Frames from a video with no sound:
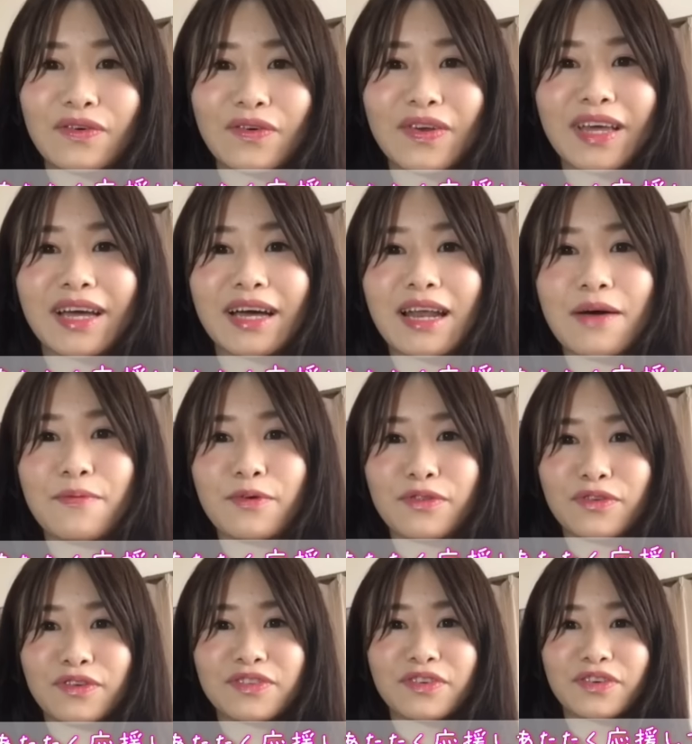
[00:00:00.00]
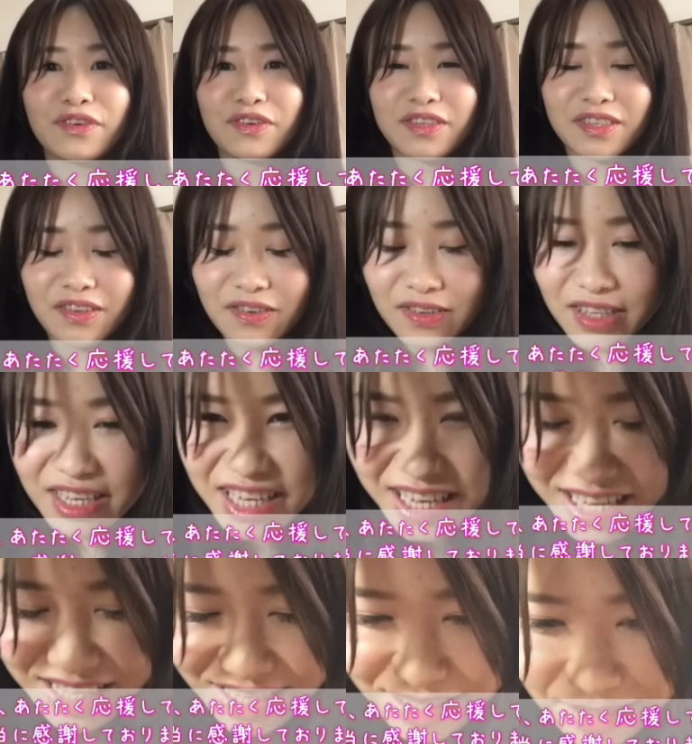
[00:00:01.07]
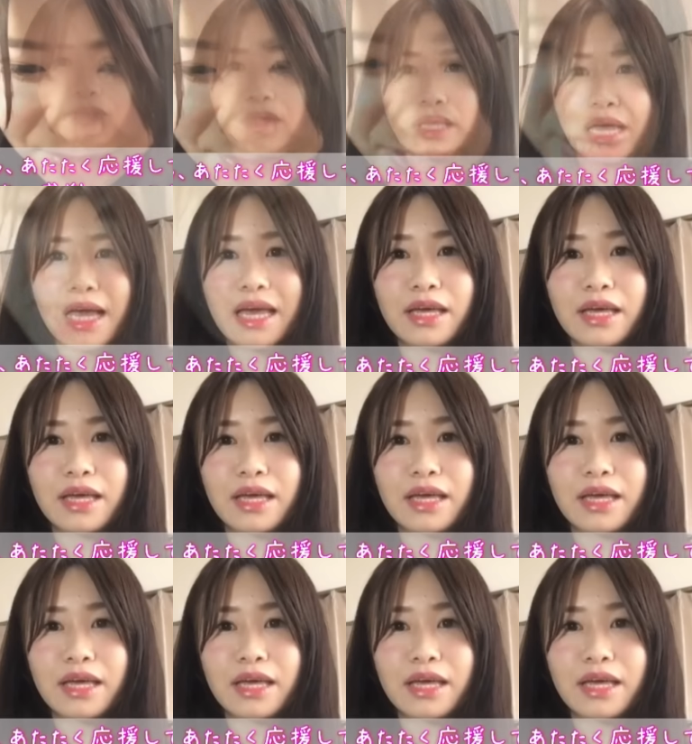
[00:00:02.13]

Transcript: これからもどうぞよろしくお願いいたします、